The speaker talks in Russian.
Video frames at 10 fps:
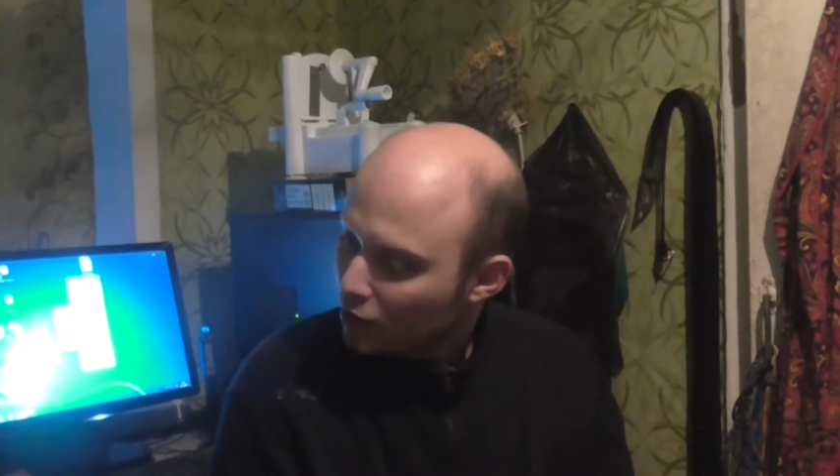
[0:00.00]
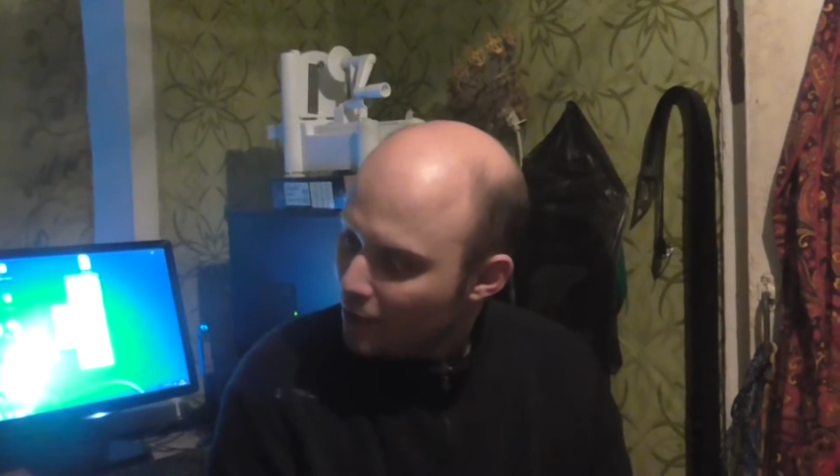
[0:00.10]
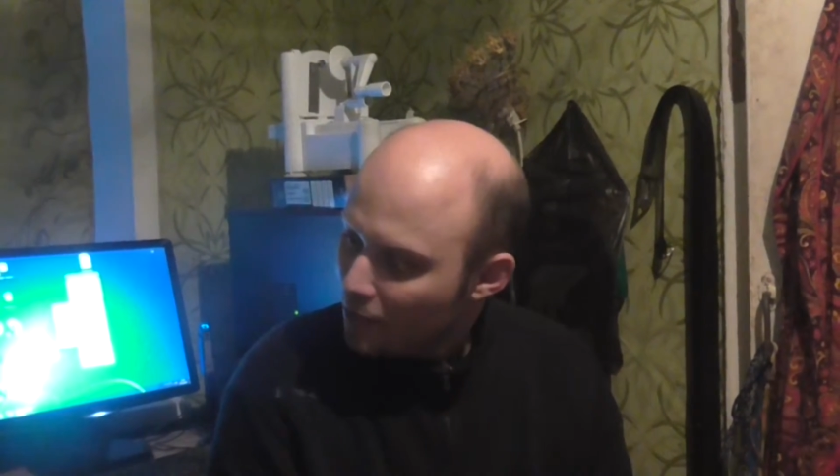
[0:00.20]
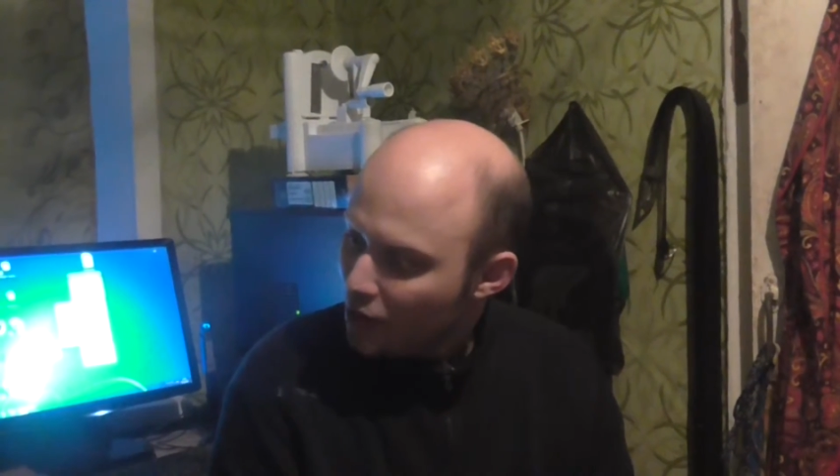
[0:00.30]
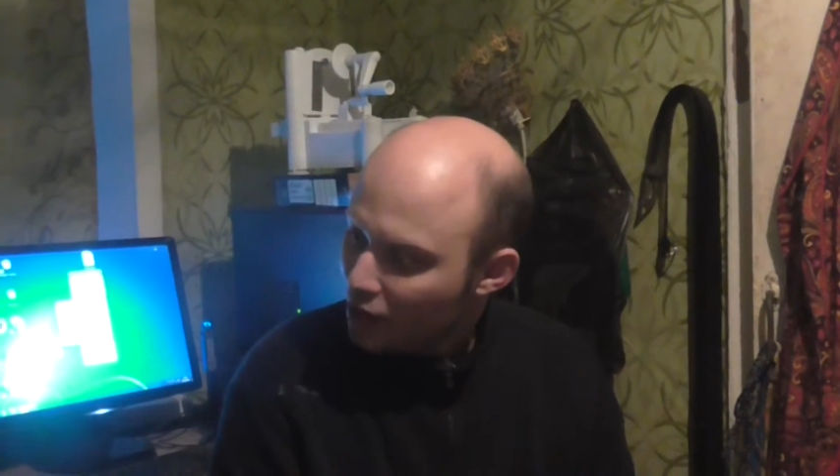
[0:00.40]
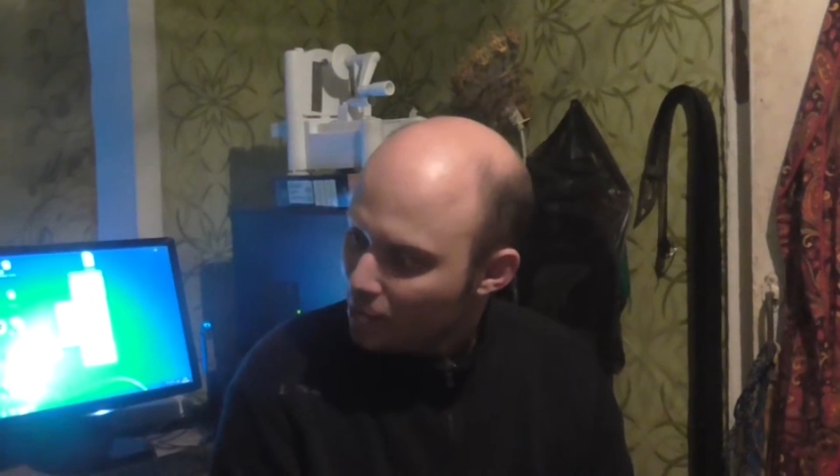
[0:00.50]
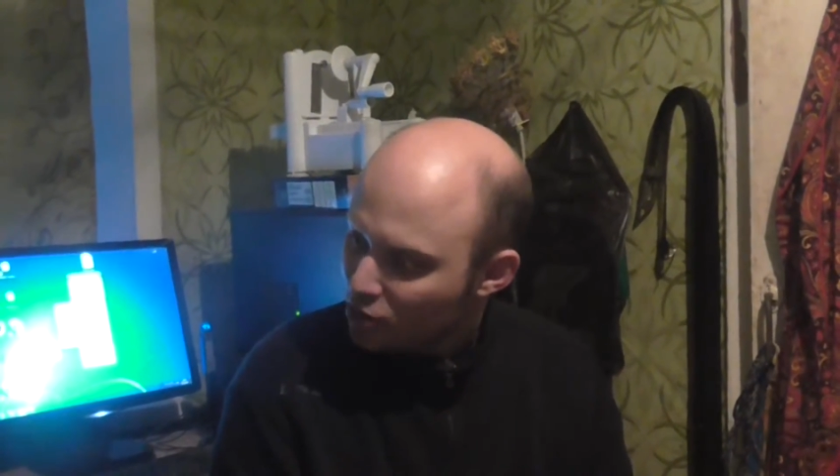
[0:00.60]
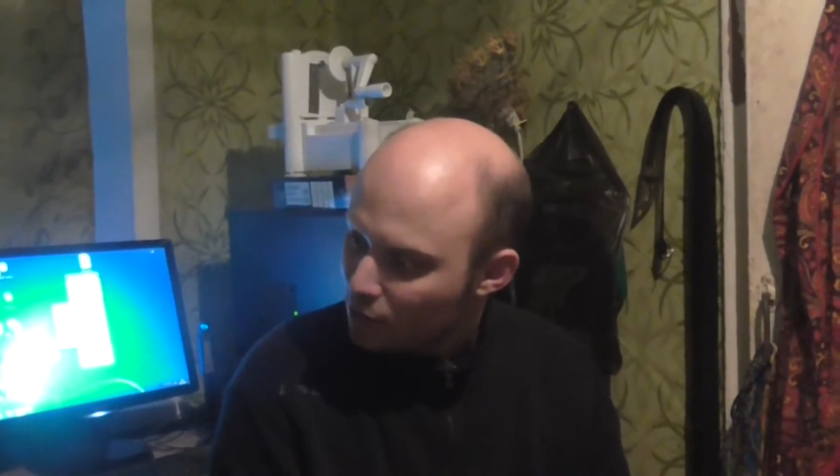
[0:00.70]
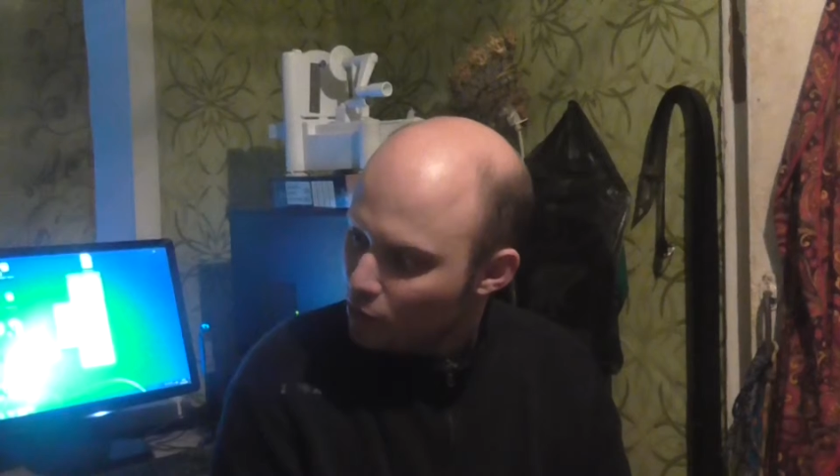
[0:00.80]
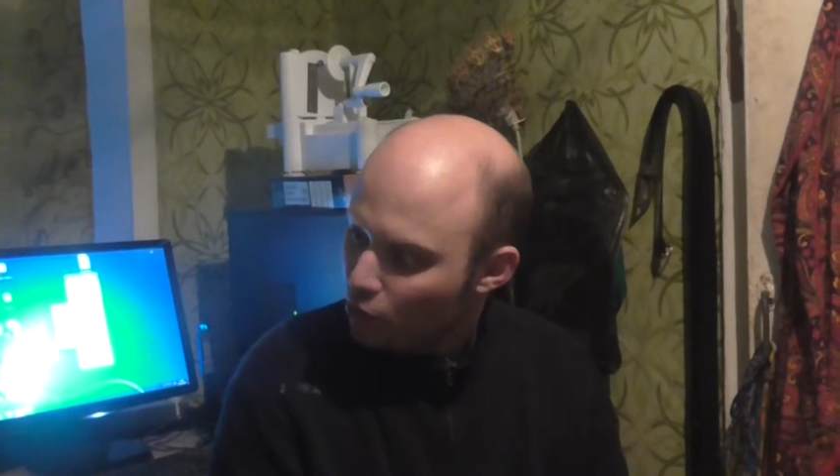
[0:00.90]
Это, это
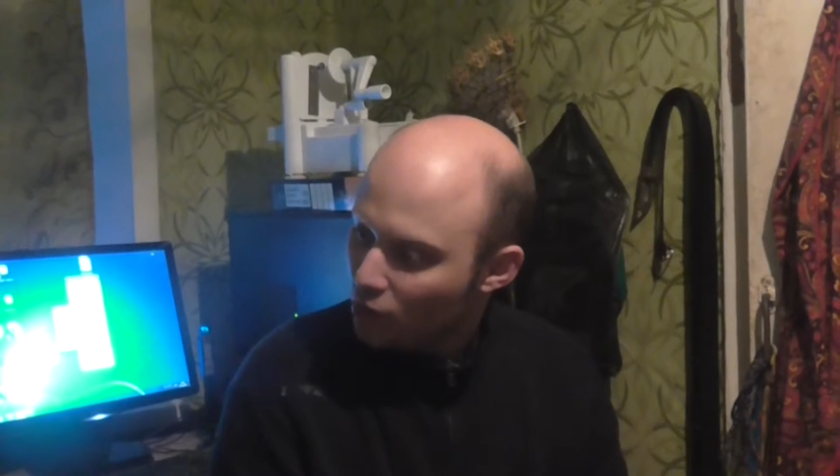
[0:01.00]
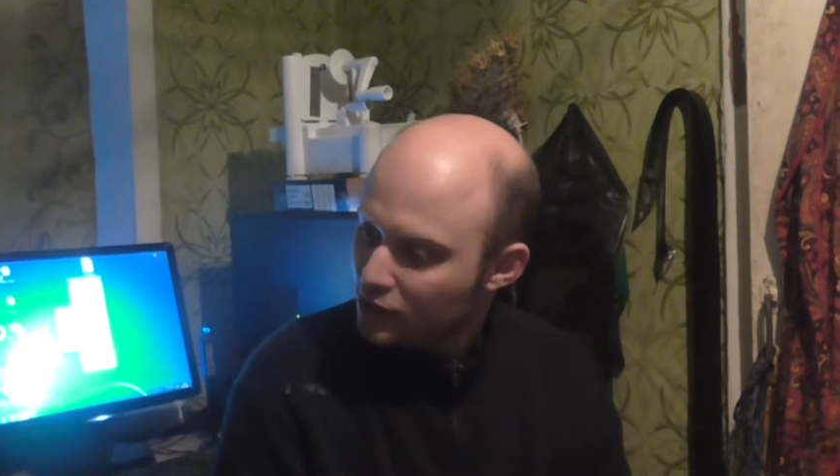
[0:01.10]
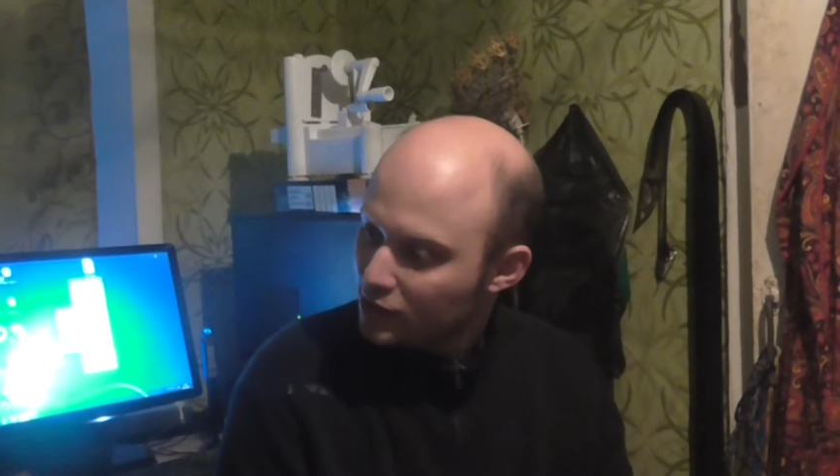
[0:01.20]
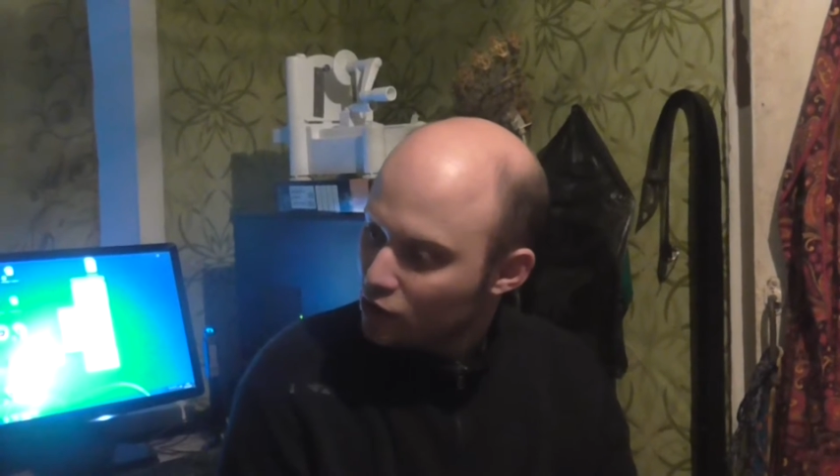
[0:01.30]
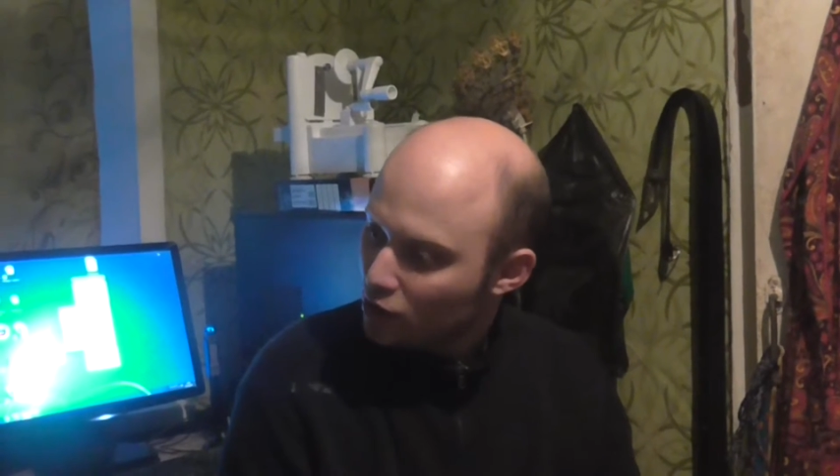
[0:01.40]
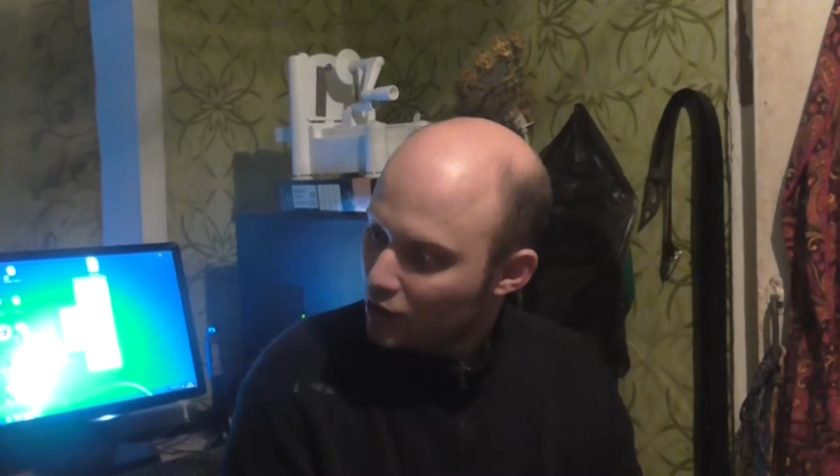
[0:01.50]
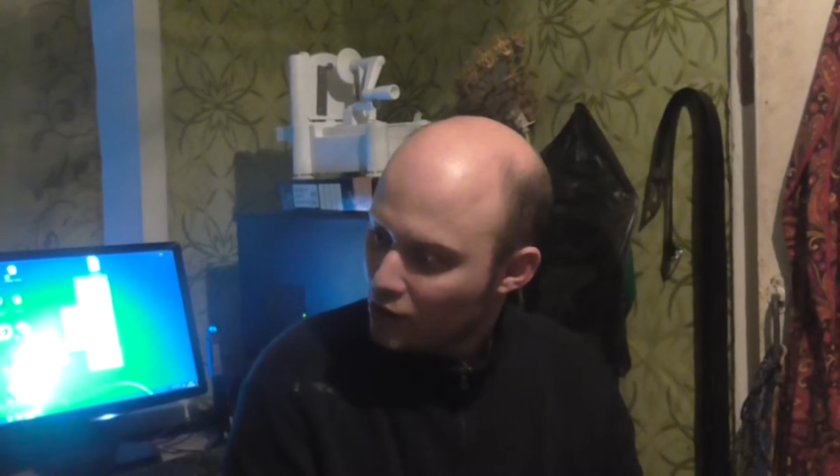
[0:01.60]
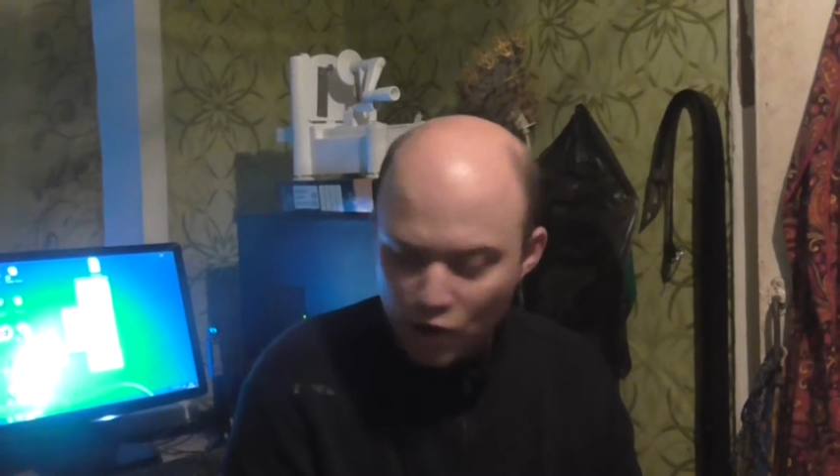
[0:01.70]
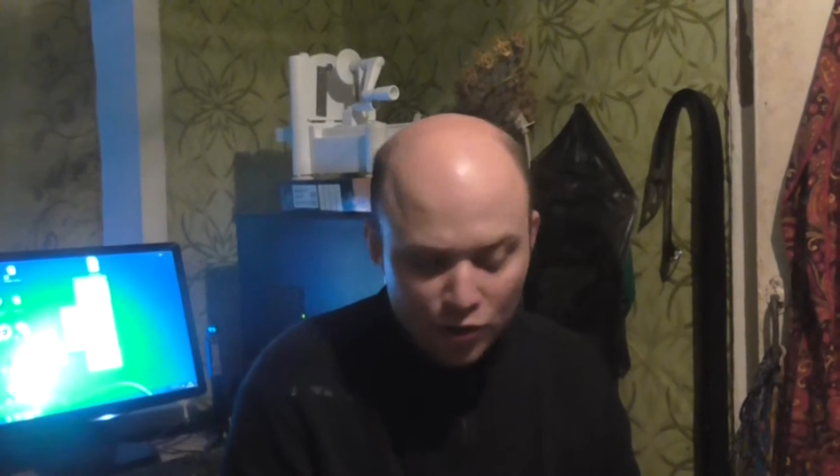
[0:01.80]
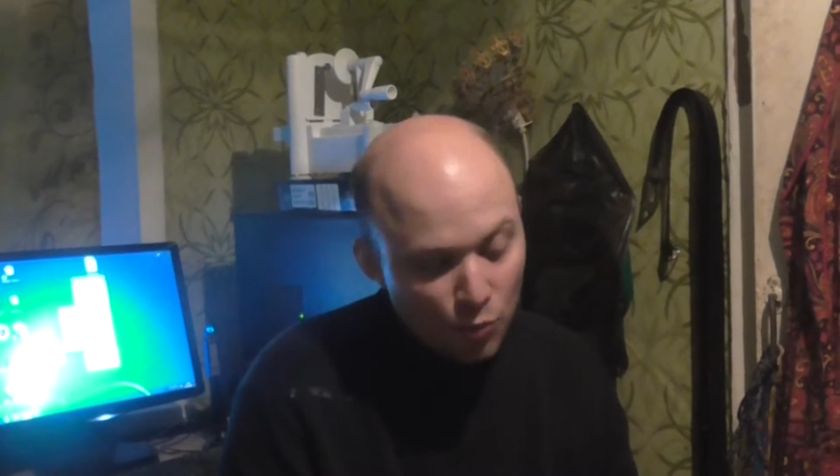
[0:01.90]
почему
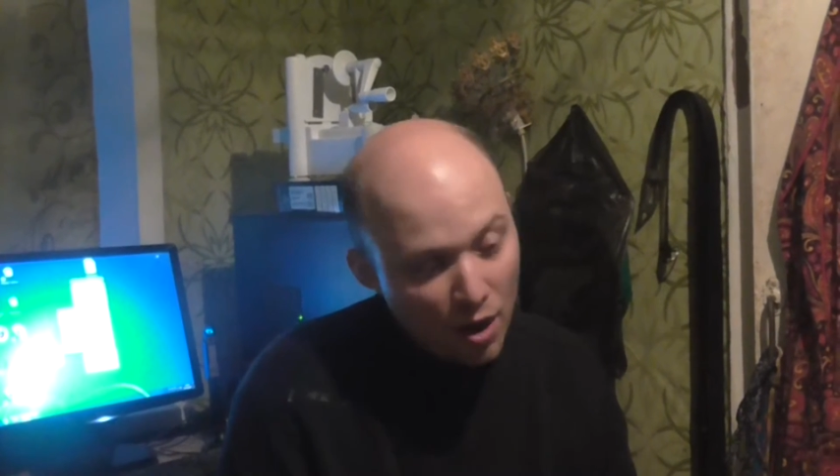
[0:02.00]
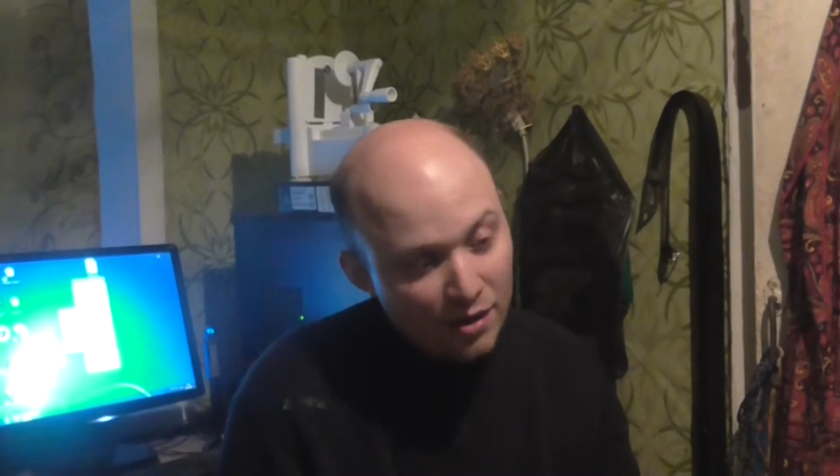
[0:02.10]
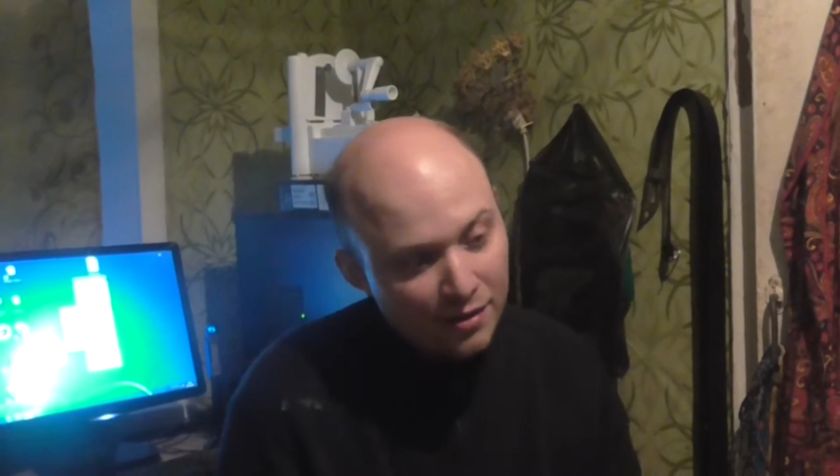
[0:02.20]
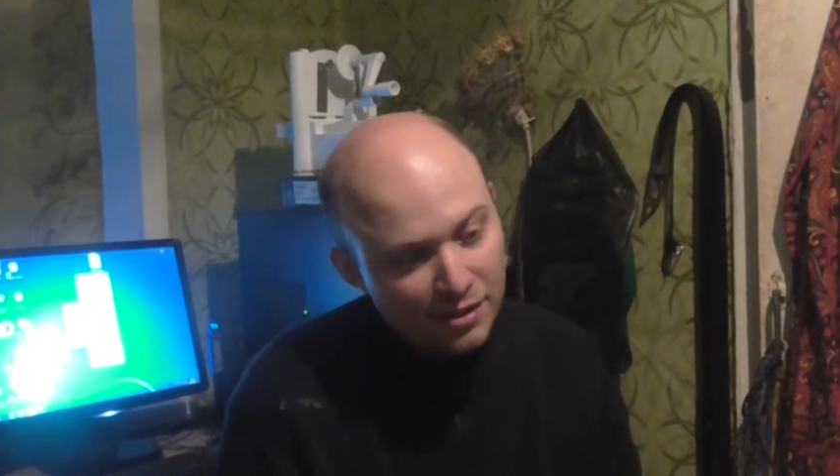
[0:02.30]
Эрдоган